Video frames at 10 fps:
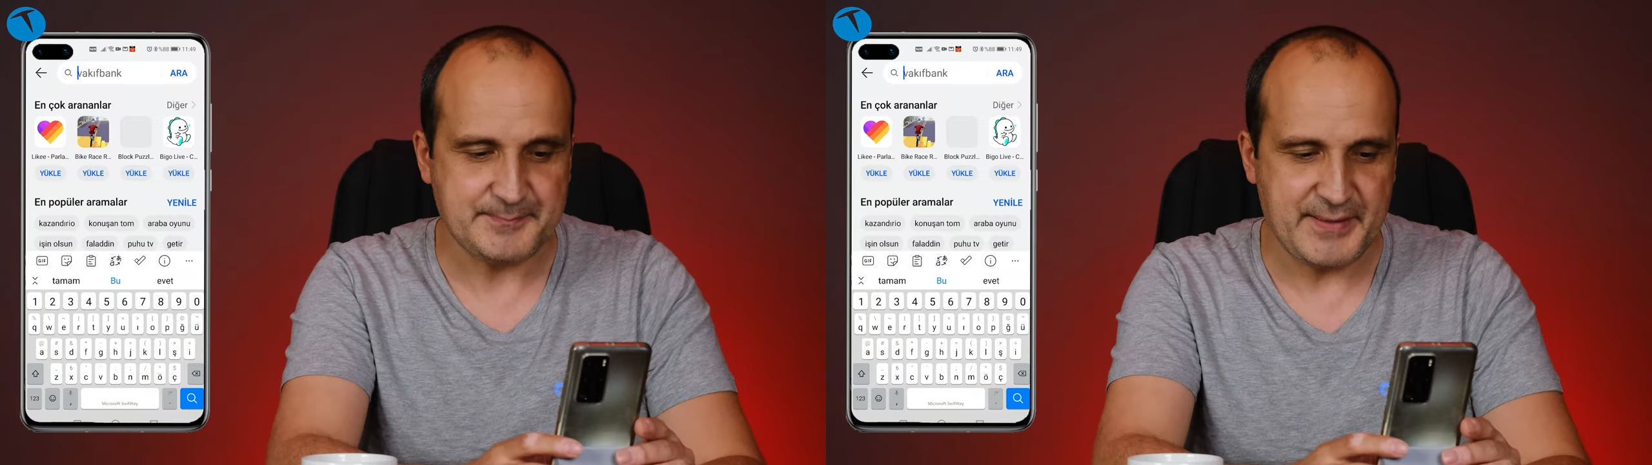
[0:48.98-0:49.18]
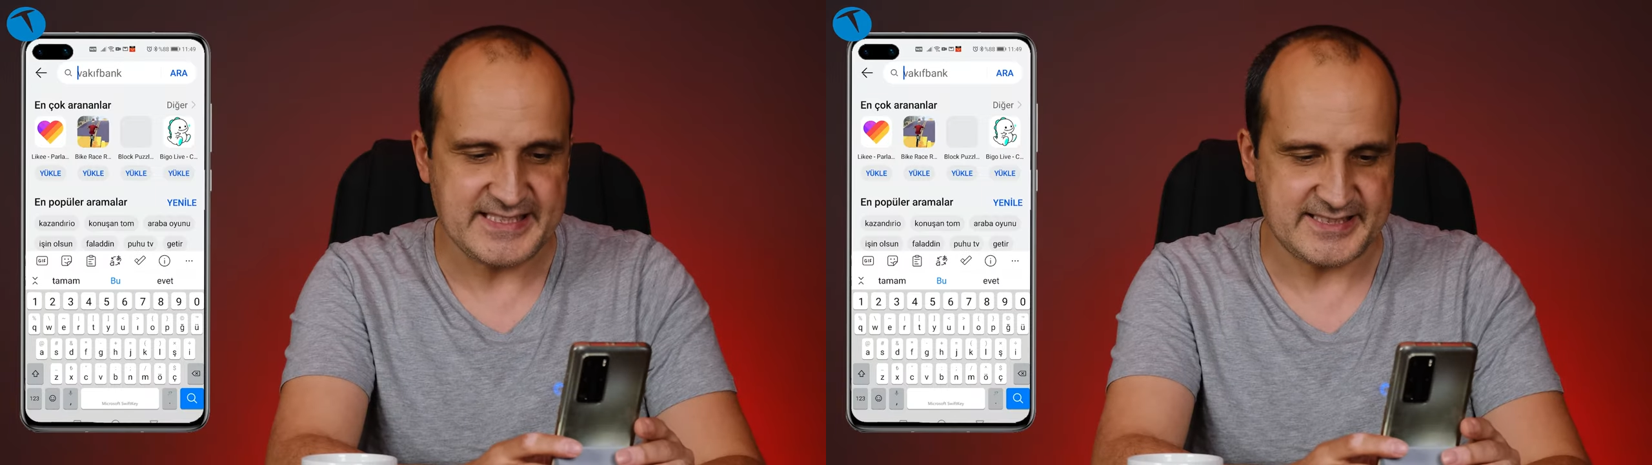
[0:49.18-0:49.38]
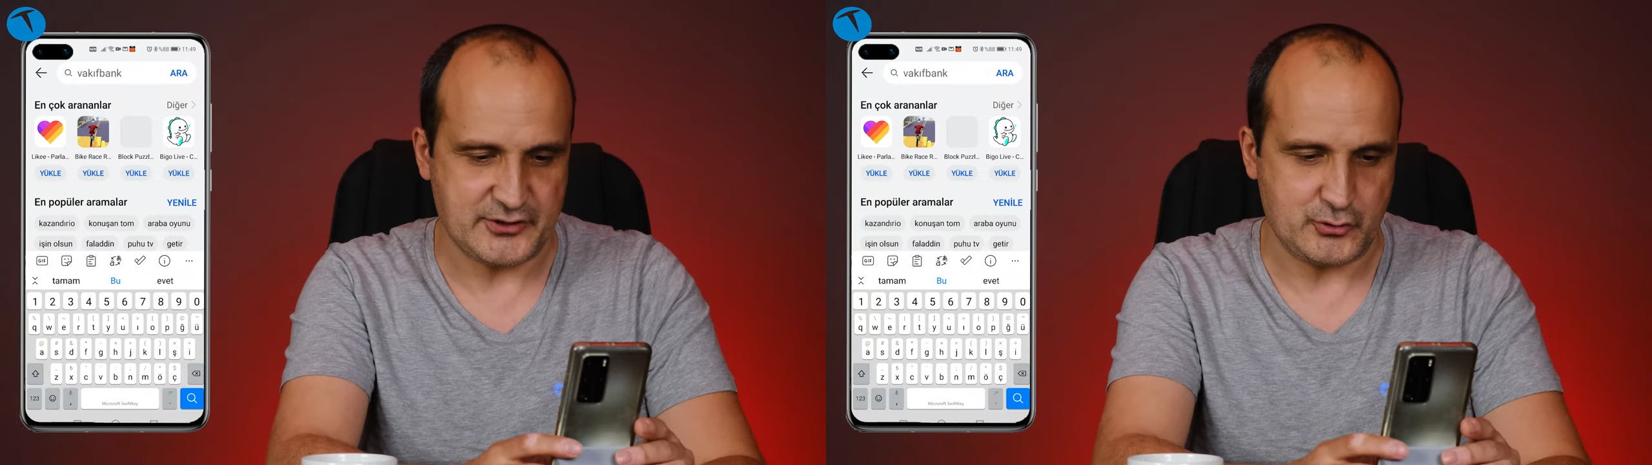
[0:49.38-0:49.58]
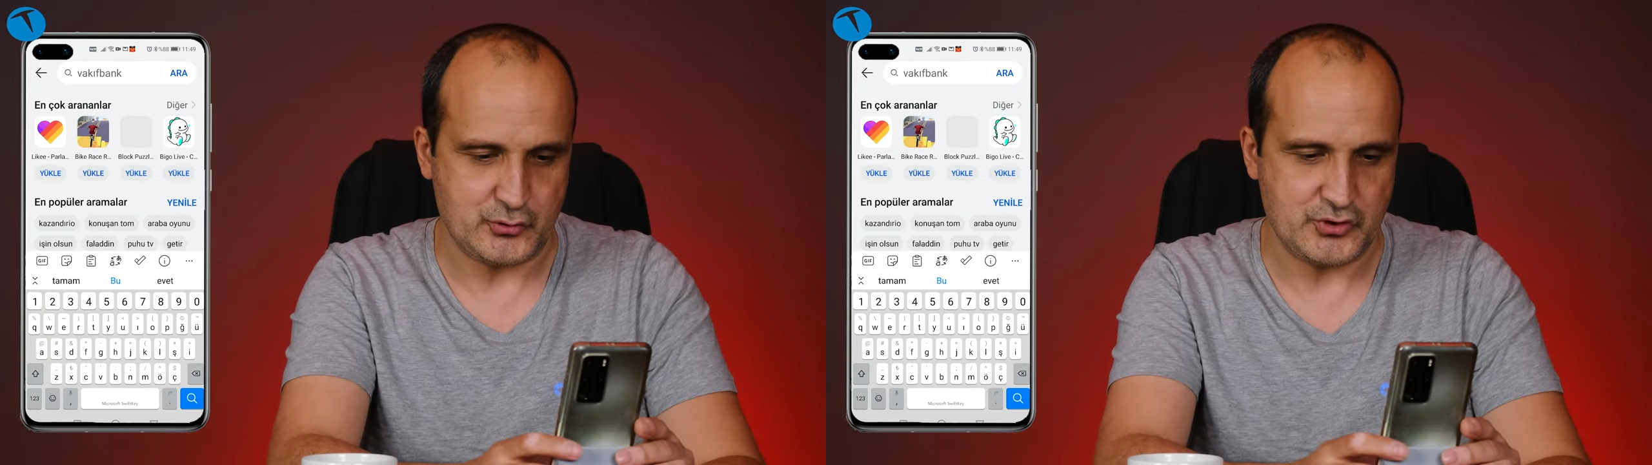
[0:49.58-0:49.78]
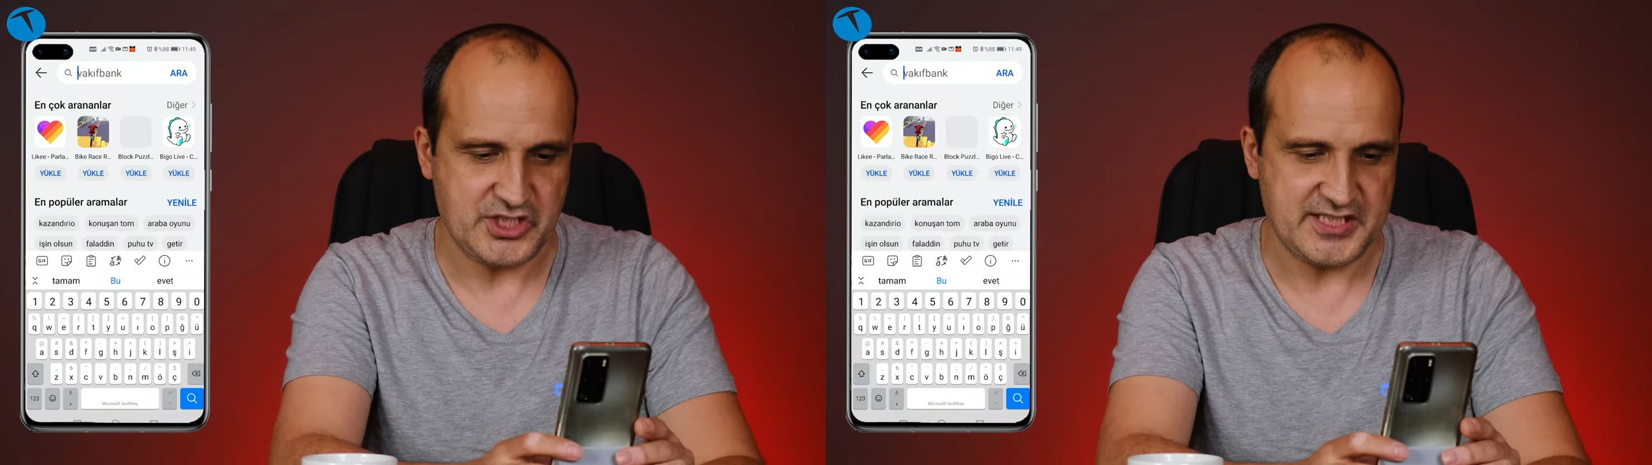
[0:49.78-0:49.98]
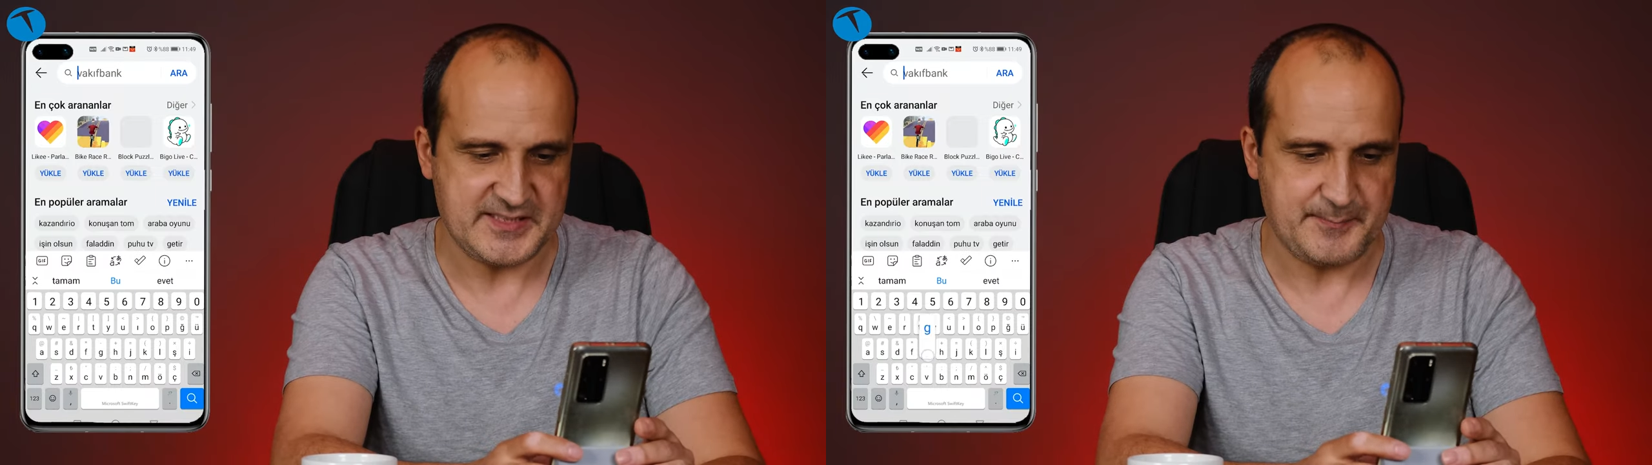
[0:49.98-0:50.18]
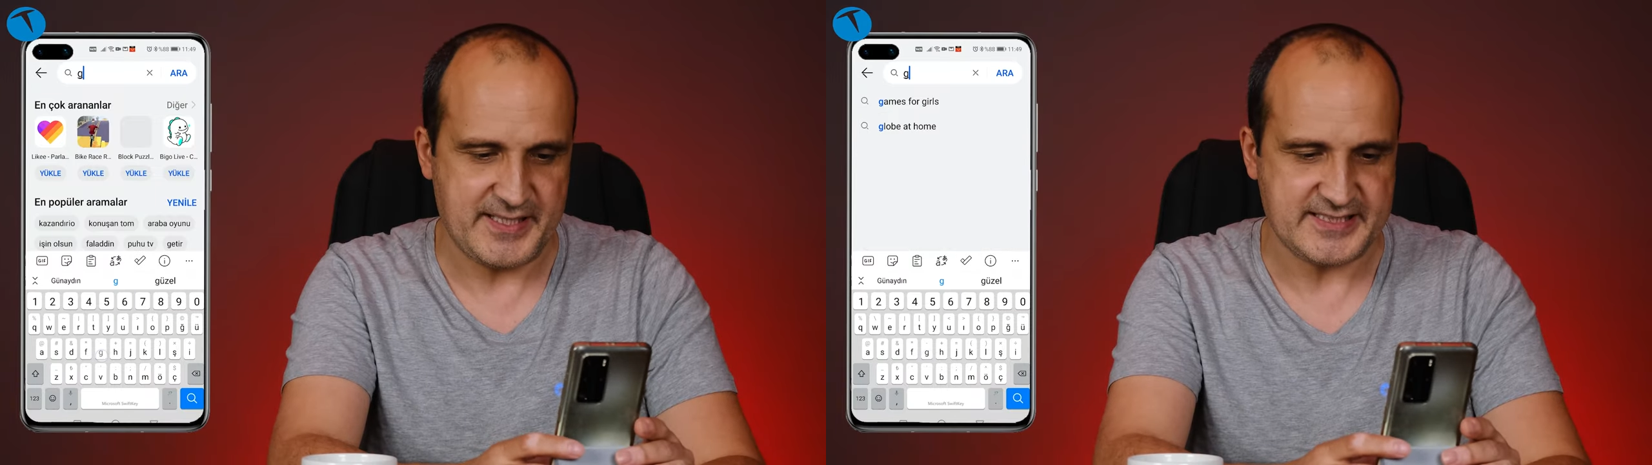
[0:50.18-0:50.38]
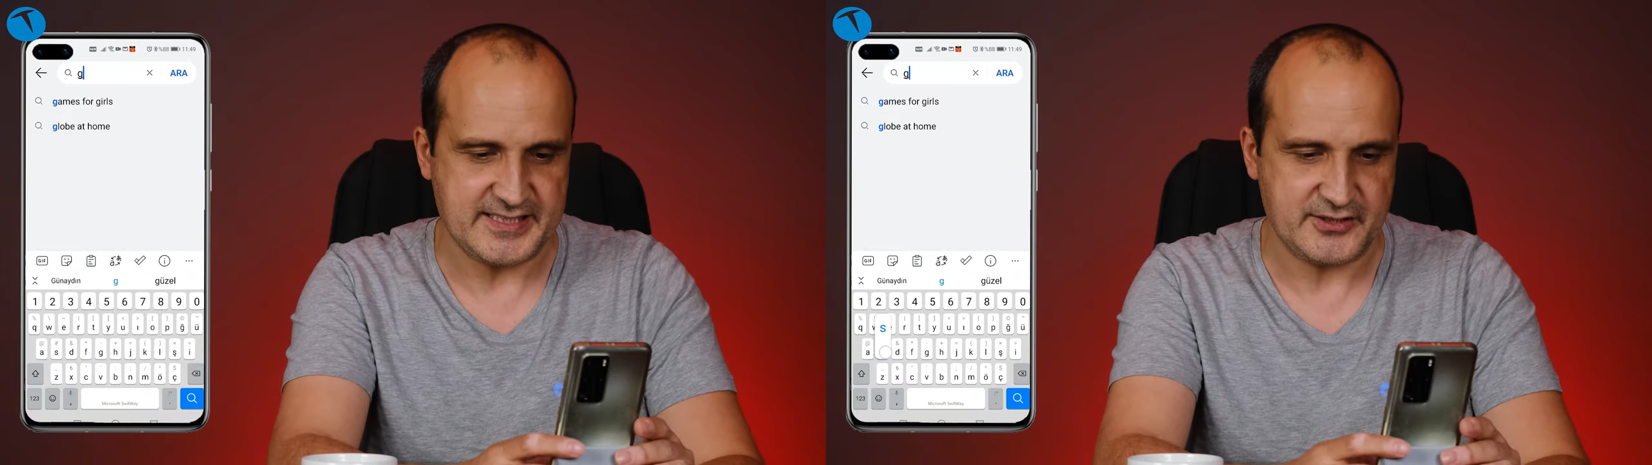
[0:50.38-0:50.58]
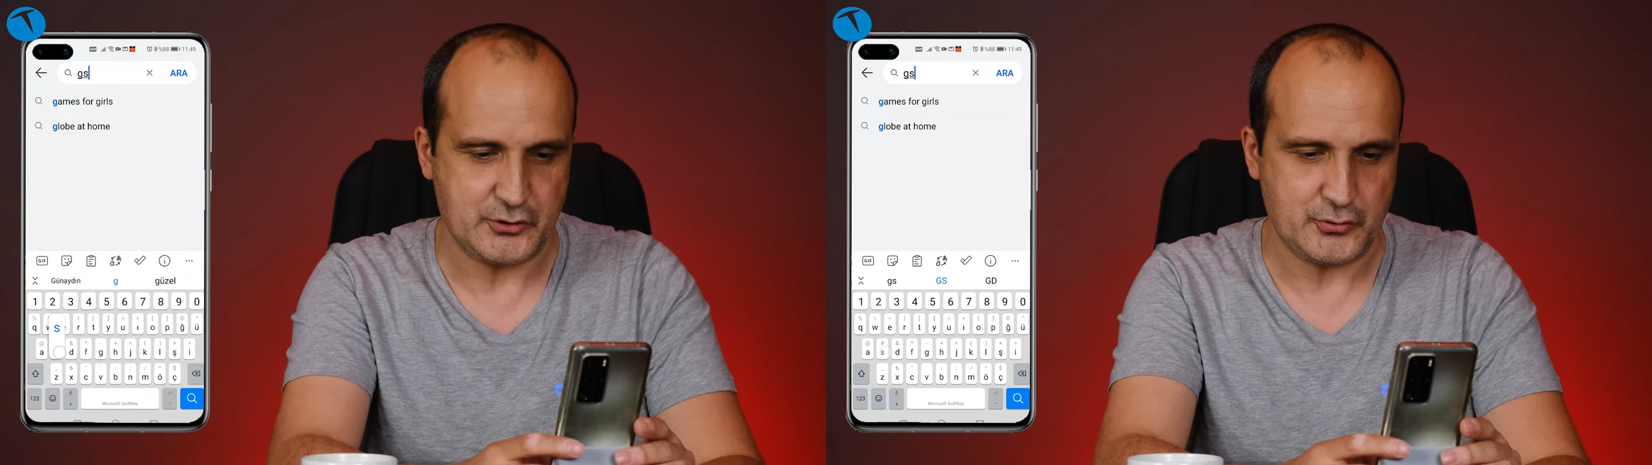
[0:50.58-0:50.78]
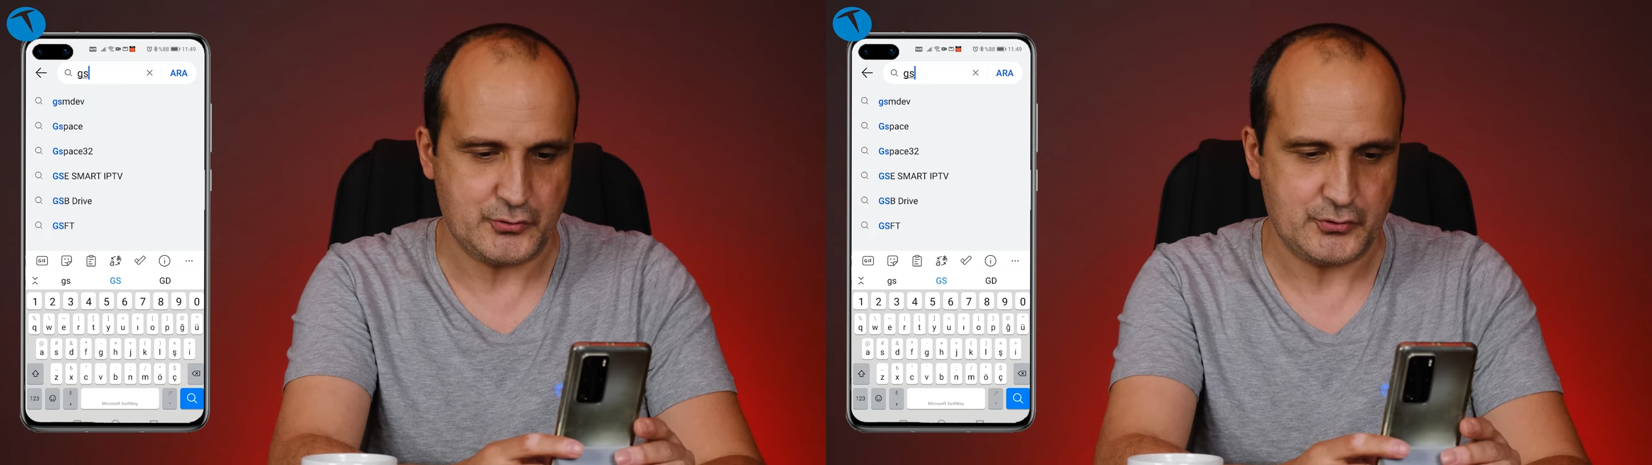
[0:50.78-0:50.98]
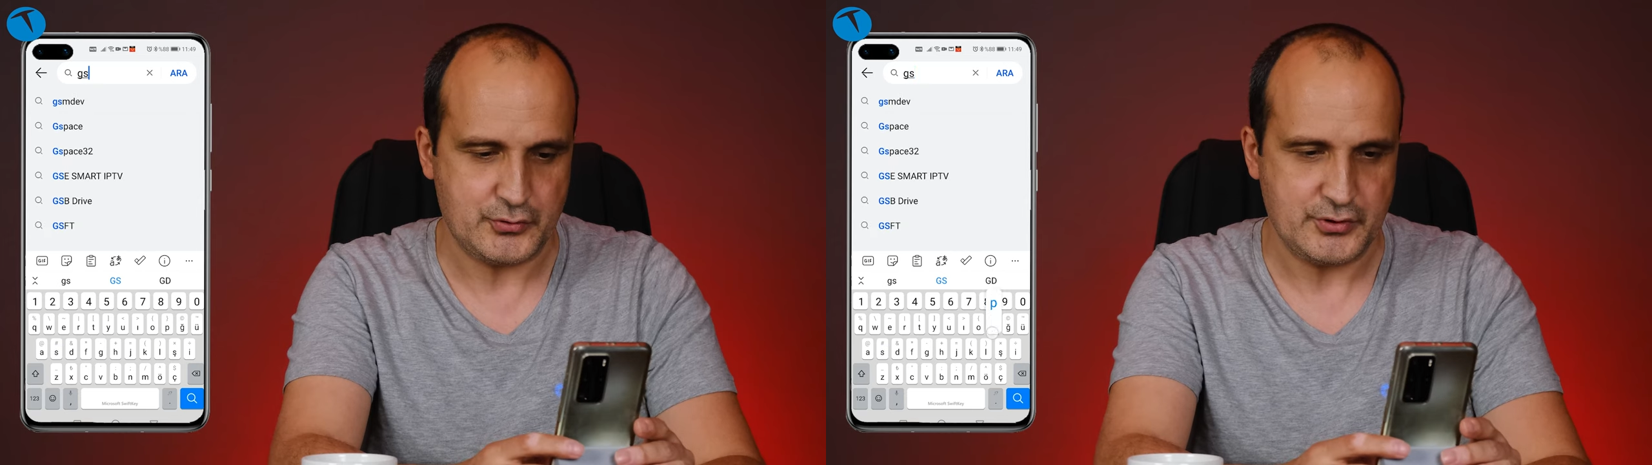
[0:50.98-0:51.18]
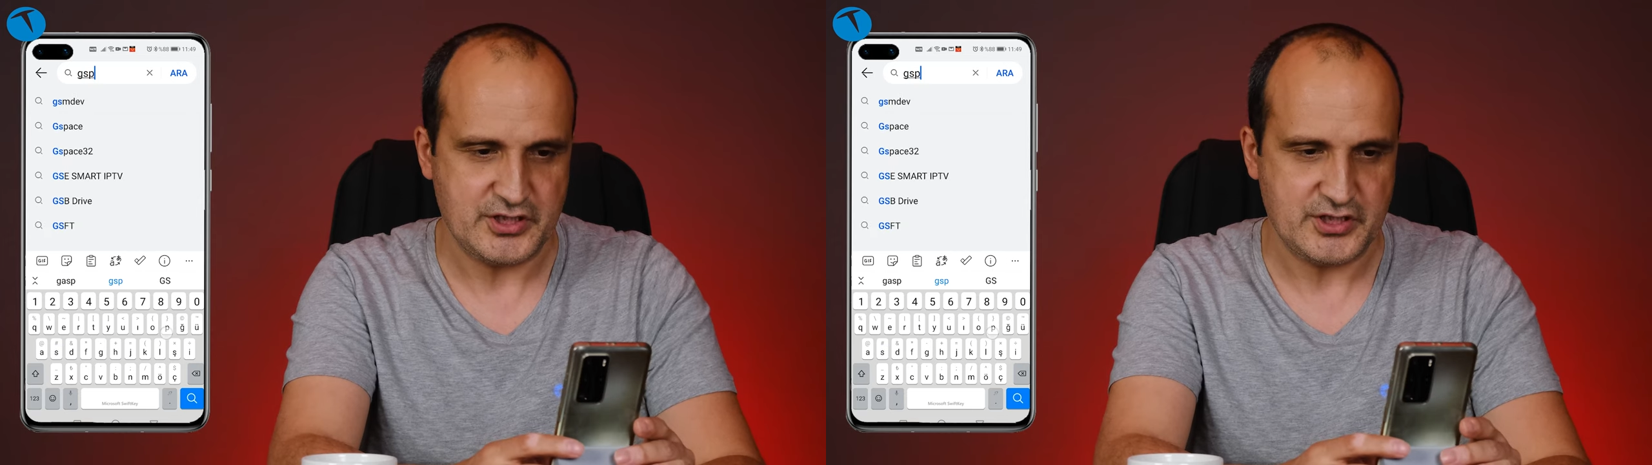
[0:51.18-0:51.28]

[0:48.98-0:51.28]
Space yazıyorsunuz. G Space yazıyoruz.